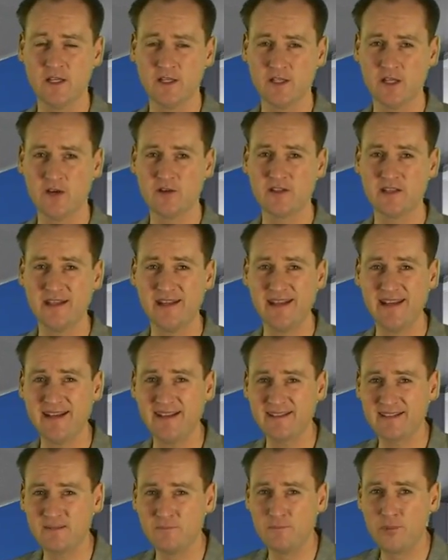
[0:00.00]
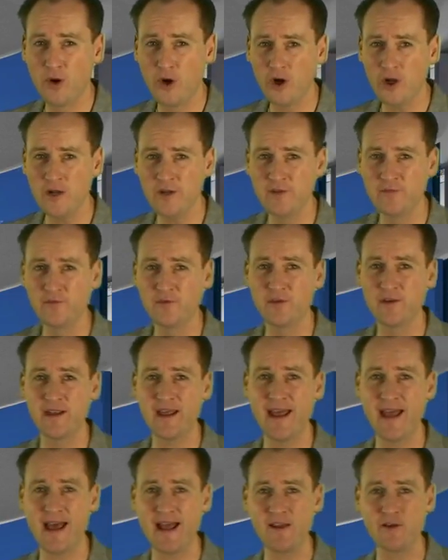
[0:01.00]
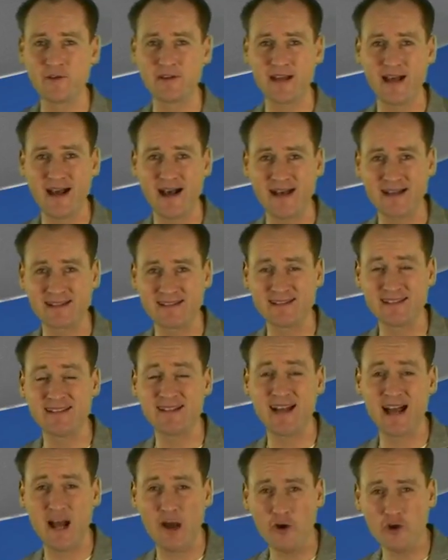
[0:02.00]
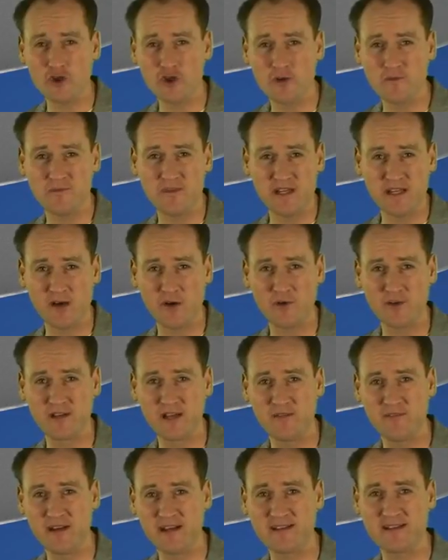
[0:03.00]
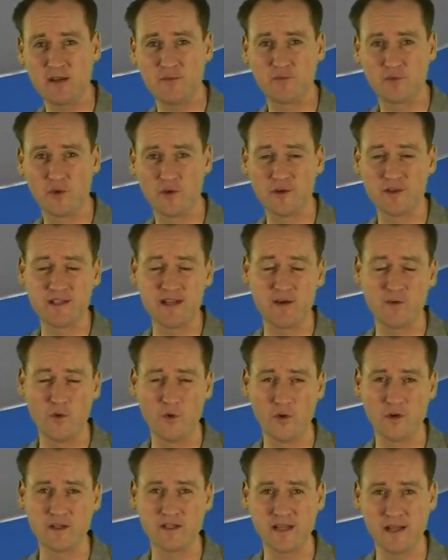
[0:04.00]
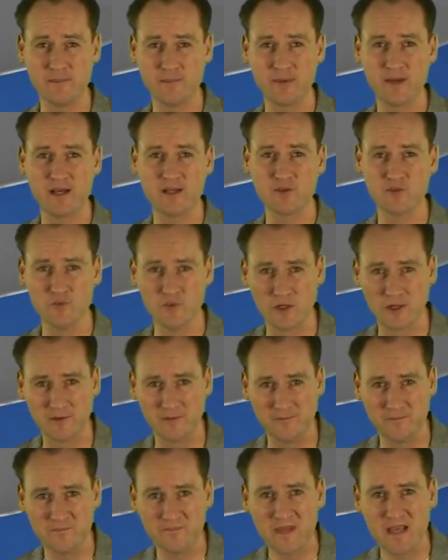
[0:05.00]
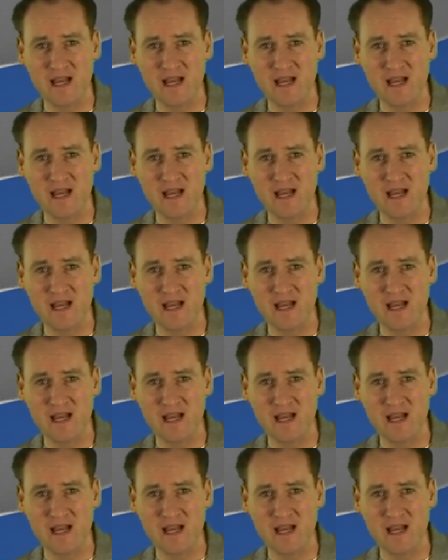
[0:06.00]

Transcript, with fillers: Ja, und die ersten Pollen von Erle und Hasel sind auch schon wieder unterwegs aufgrund der hohen Temperaturen.